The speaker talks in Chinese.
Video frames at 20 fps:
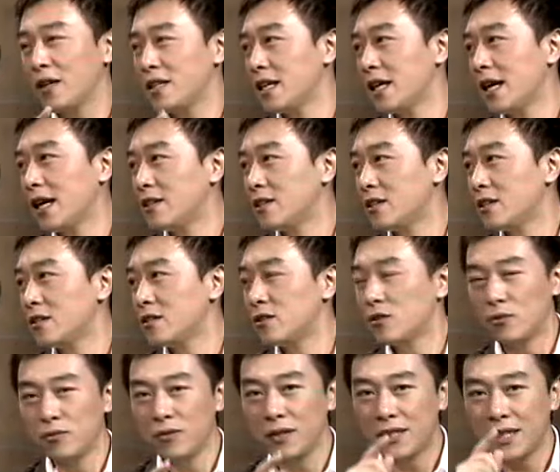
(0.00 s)
开始，除了
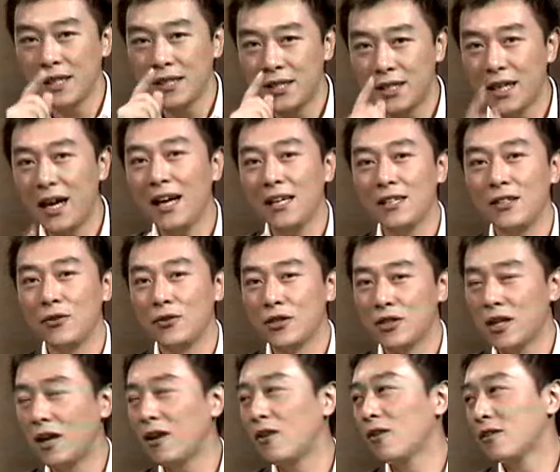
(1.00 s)
在家里有像
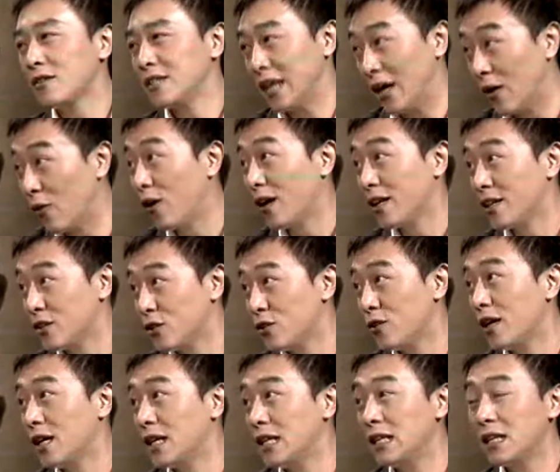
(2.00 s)
讲话的权
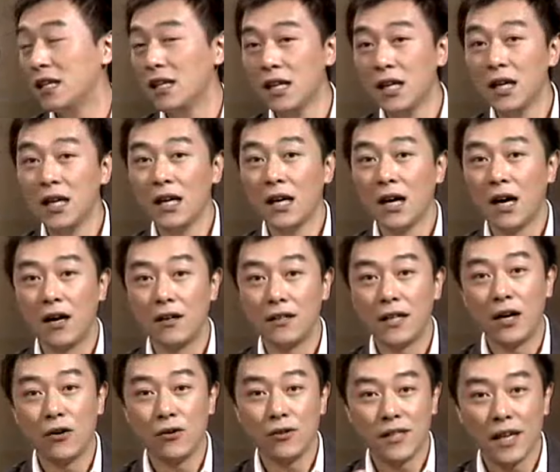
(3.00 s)
利，好，然后
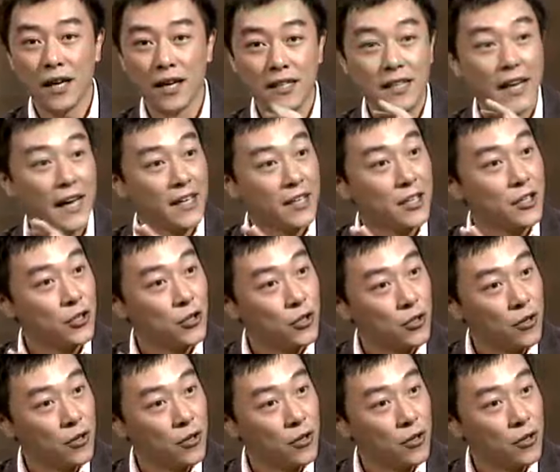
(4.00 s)
在演艺圈